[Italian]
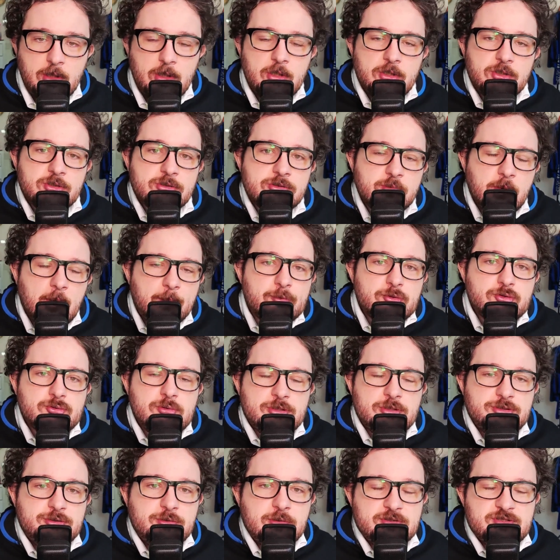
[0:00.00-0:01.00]
su proprio sulla
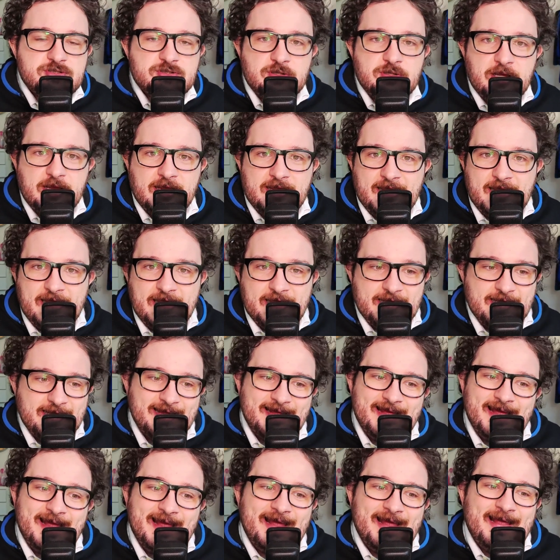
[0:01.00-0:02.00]
situazione che
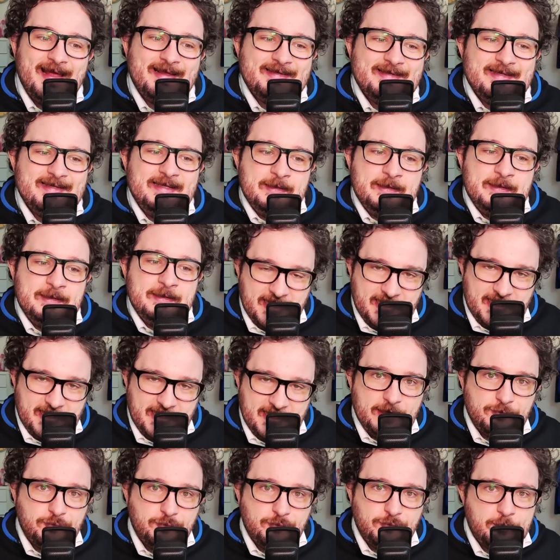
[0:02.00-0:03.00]
il
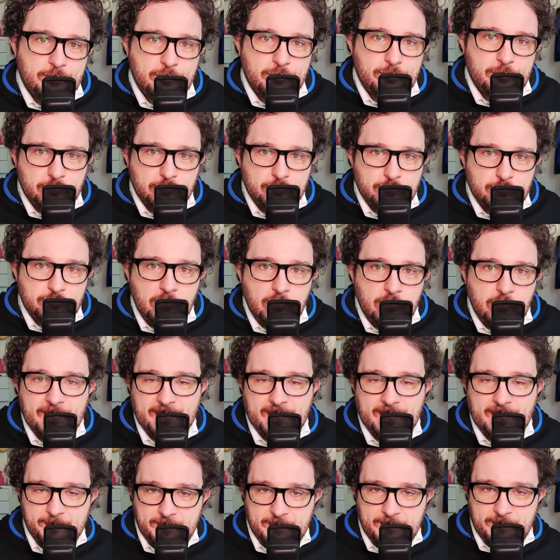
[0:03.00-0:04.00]
mercato prodotto e per
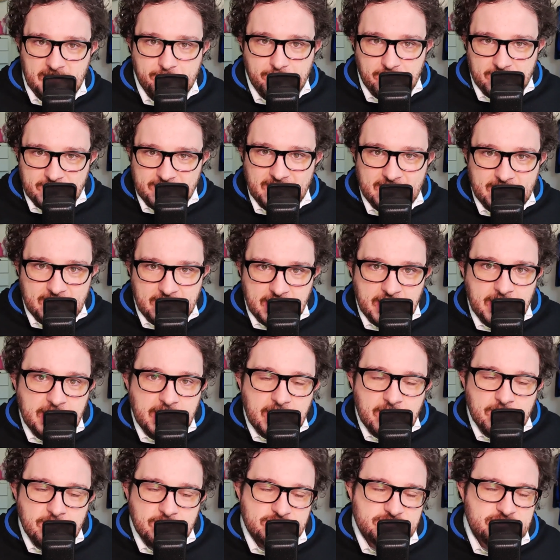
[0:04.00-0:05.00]
capire poi da lì che
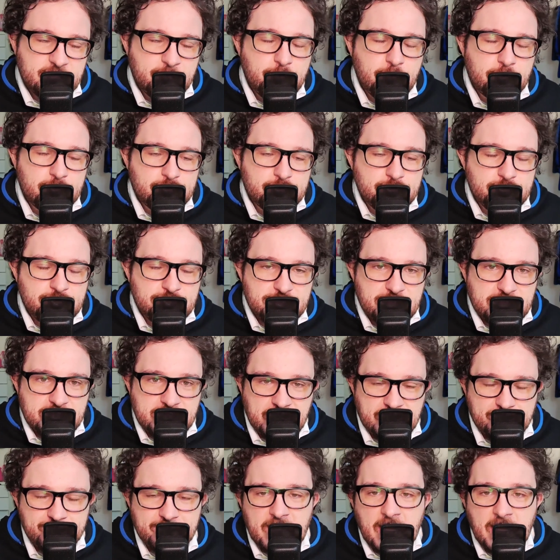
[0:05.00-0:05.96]
cosa può succedere.